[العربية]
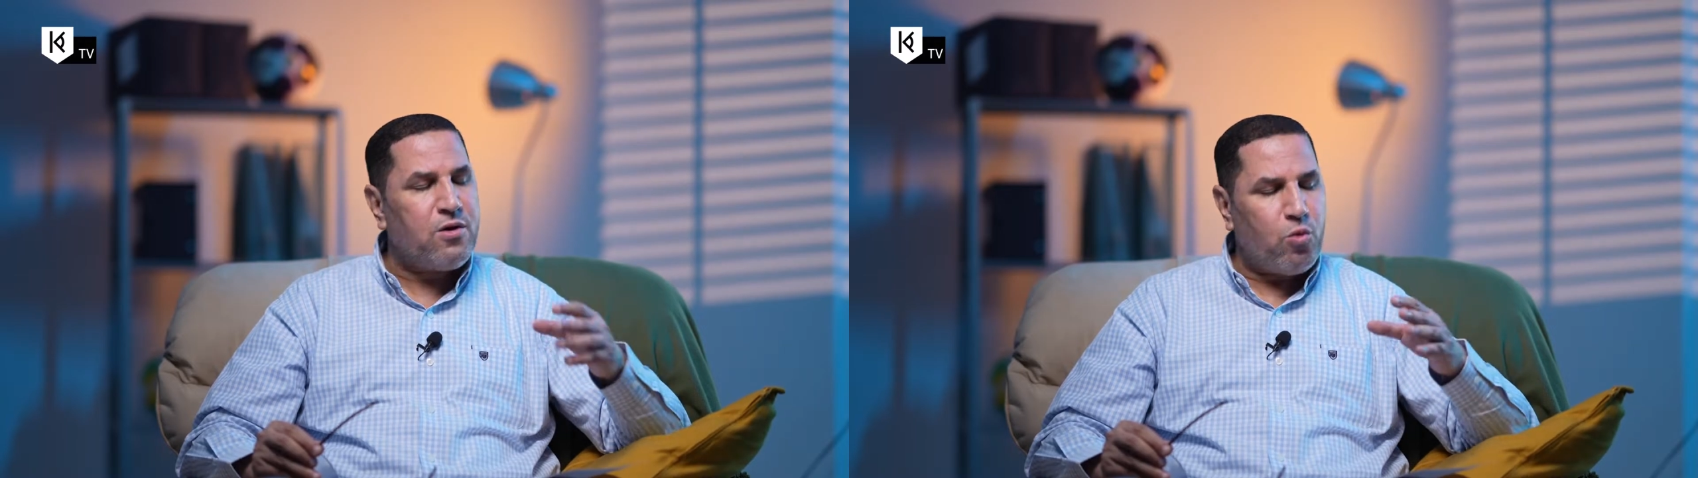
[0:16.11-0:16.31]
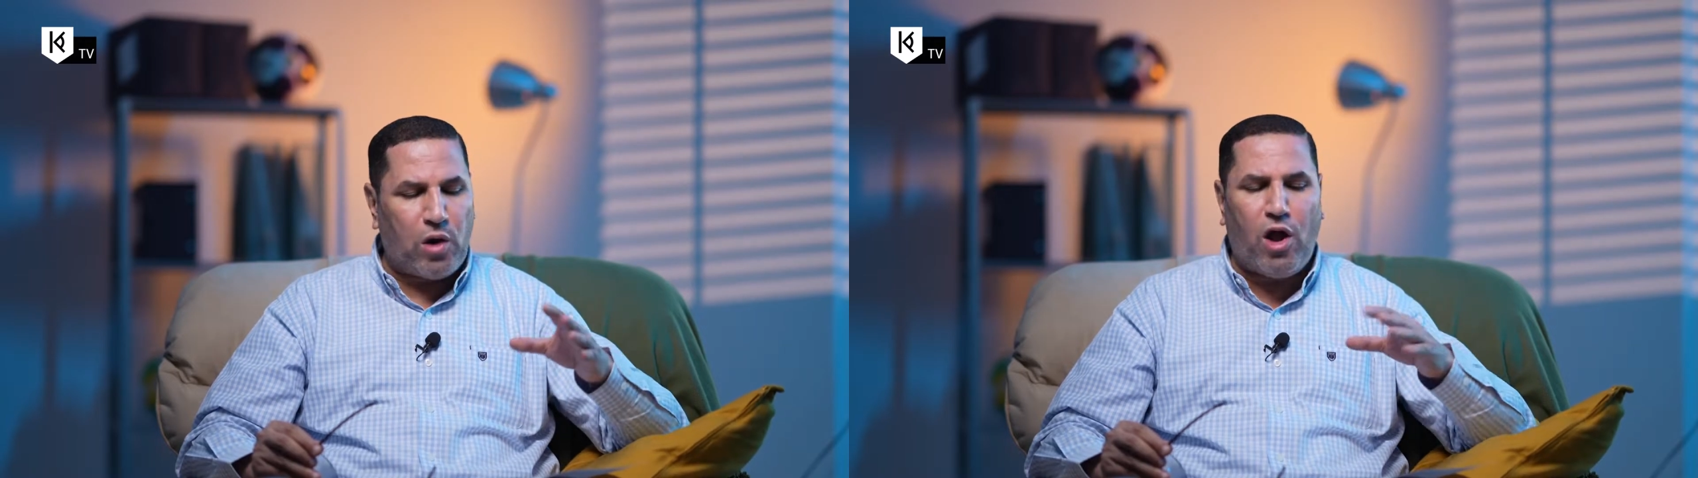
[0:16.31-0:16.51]

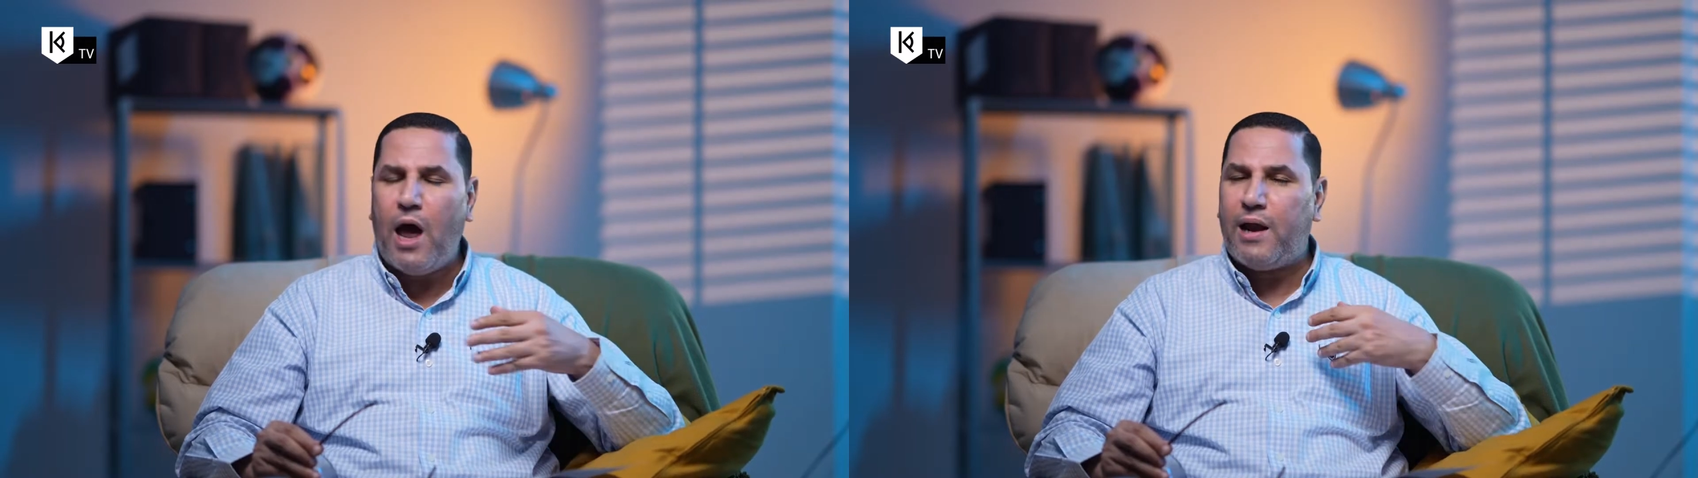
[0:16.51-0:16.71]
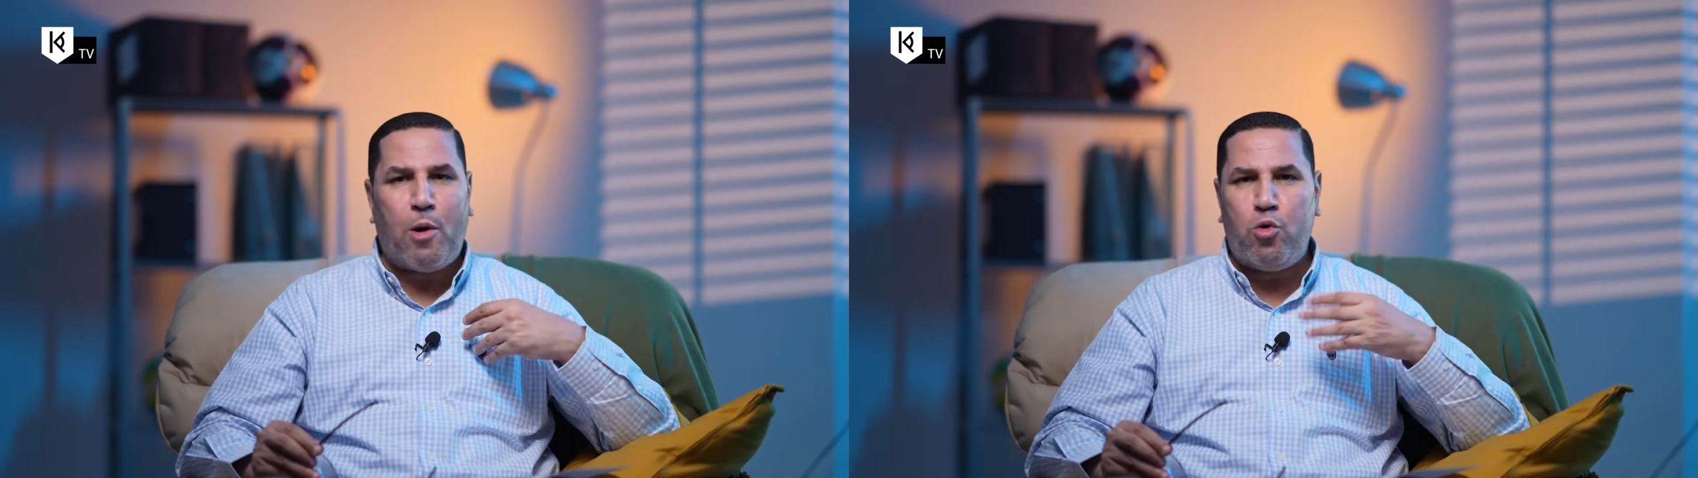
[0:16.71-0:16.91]

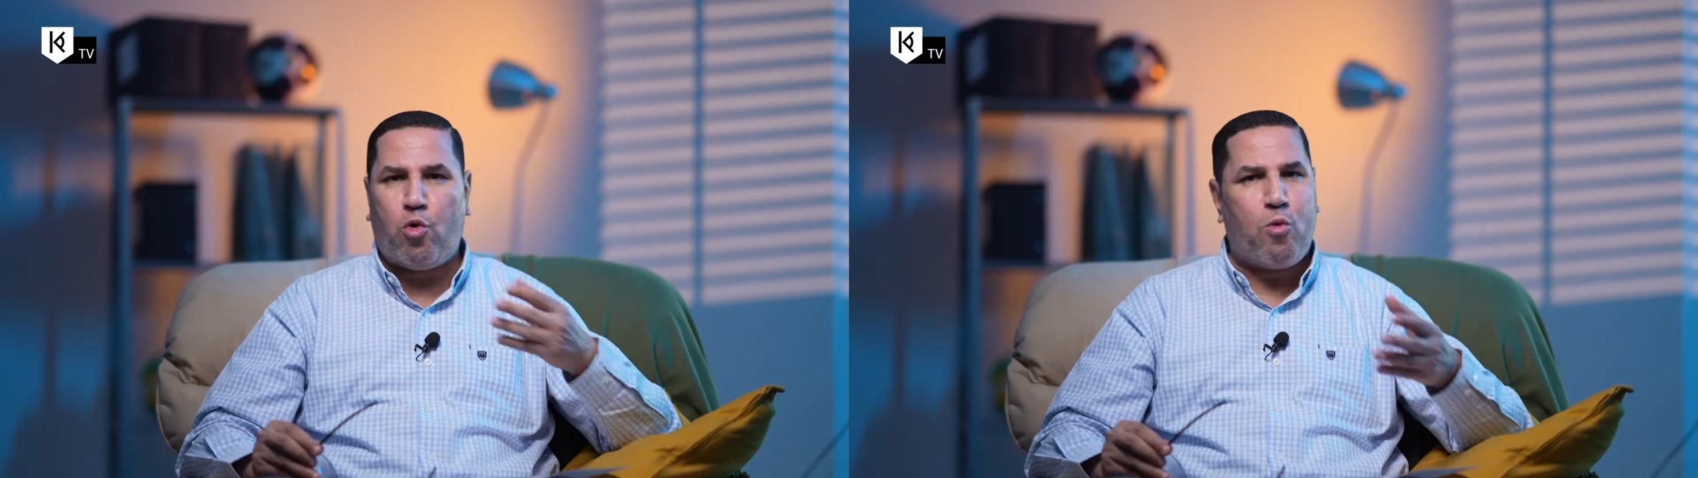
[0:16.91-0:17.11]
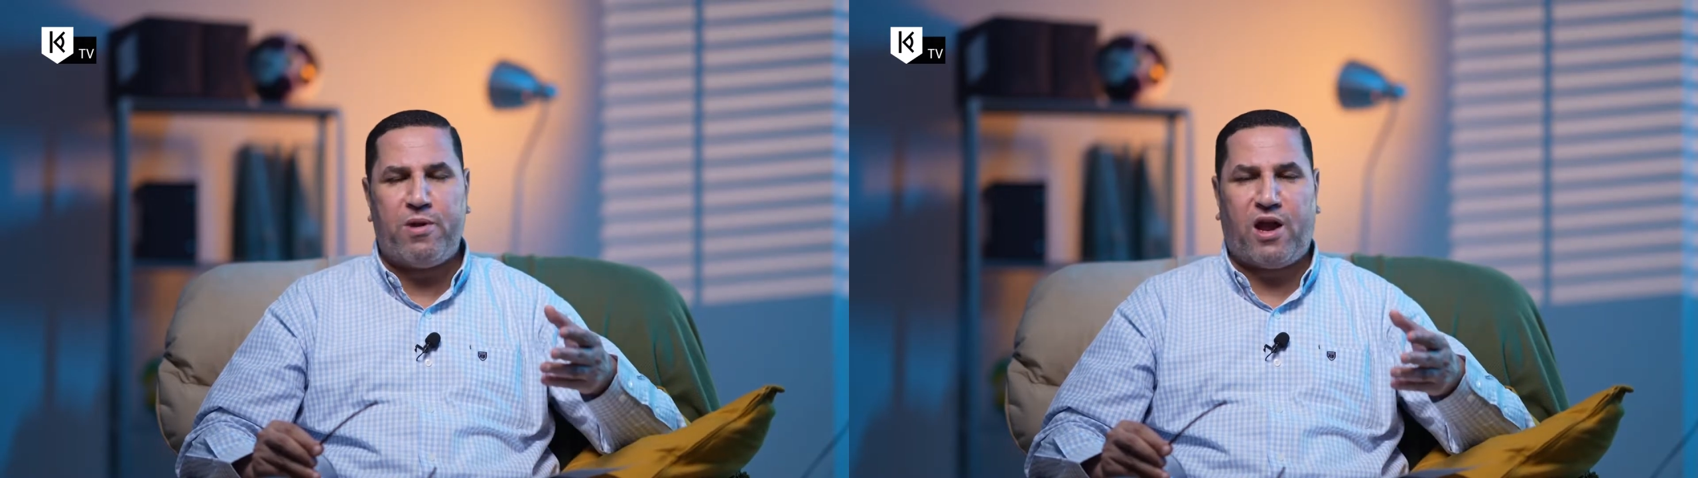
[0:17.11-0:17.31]
والله انا بقول لكم من